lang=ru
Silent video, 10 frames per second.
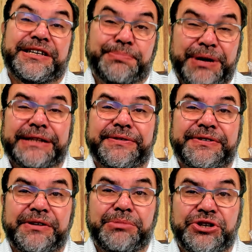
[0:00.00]
Прятав
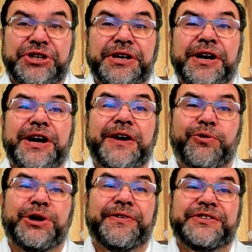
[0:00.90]
свои мечи,
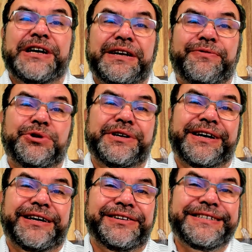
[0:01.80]
воины взяли в руки
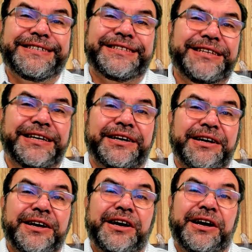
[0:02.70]
хлысты,
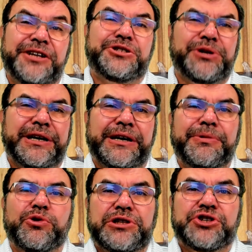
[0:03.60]
и лишь только
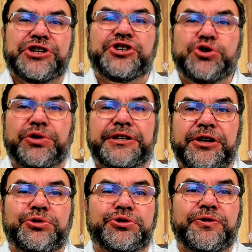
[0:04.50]
рабы услышали щелканье
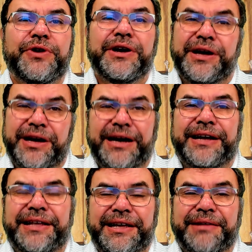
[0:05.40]
кнутов,
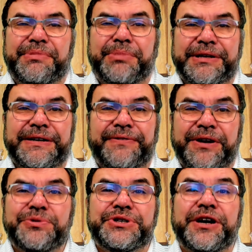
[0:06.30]
они, побросав
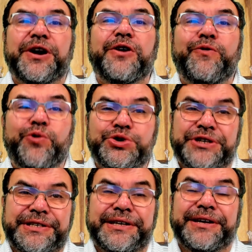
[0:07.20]
оружие, в
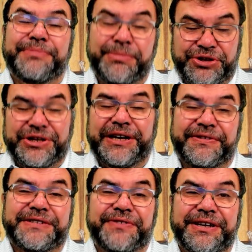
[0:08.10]
ужасе побежали во
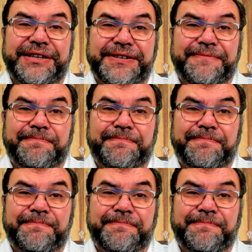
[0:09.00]
свояси.